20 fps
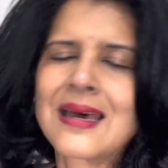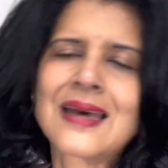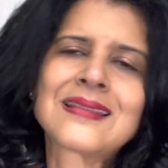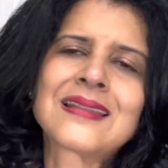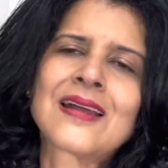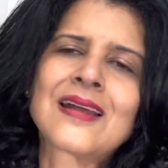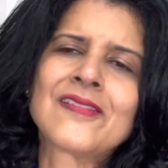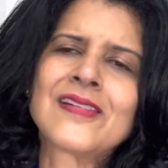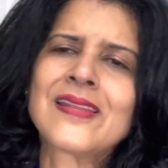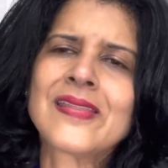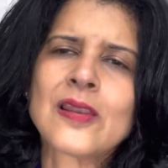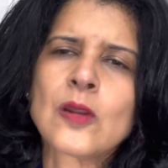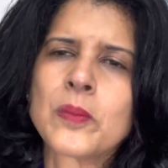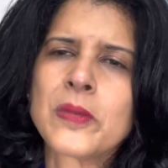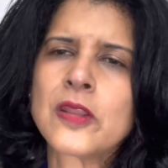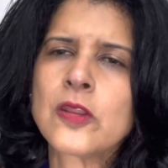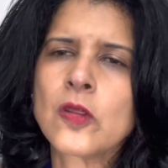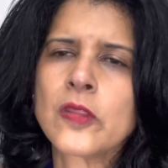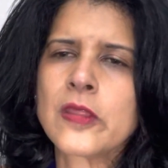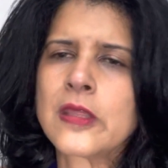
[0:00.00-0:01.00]
a través de los
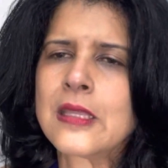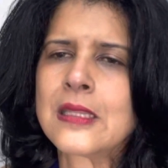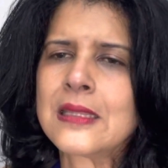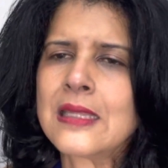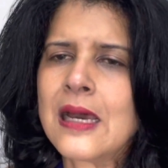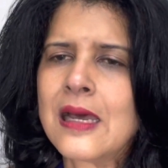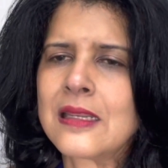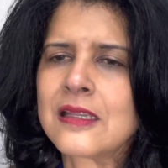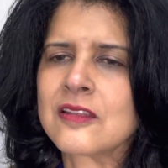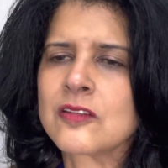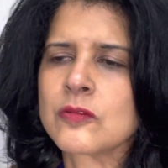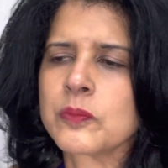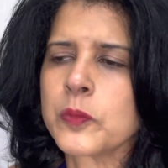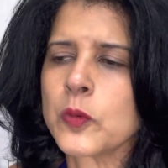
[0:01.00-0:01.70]
medios digitales,